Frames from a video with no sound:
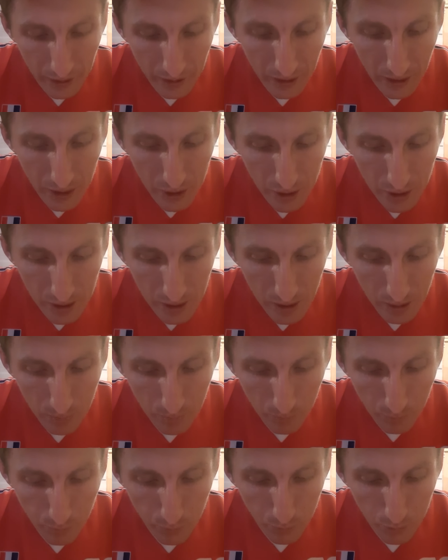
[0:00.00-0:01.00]

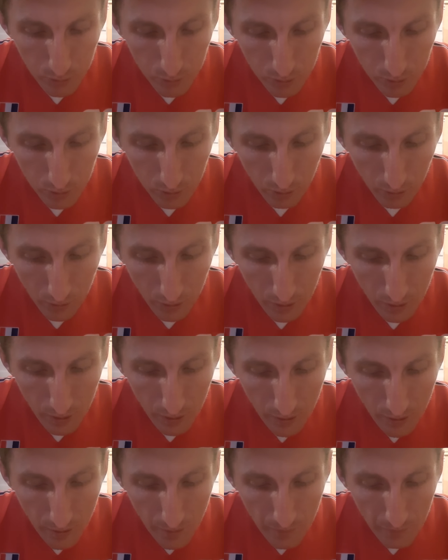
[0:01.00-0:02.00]
illégitime pour son
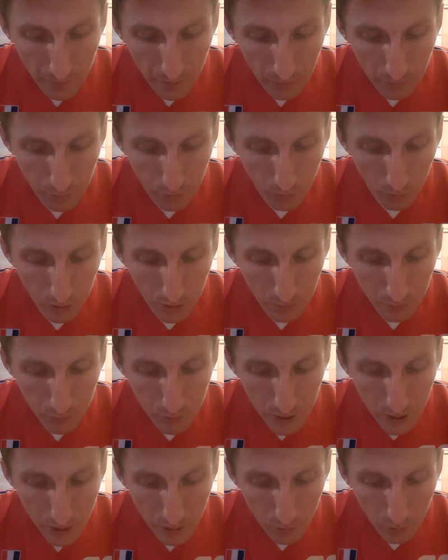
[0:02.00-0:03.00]
pour en
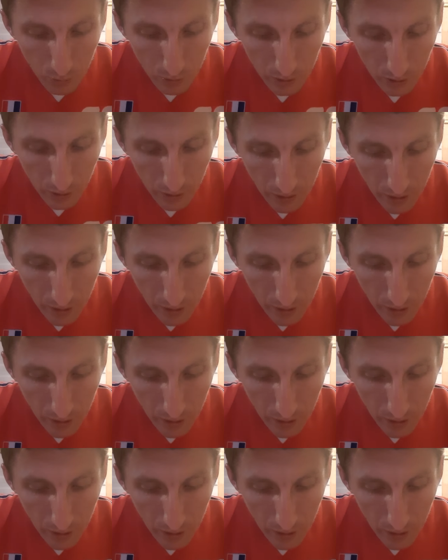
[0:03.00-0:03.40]
épouser une autre,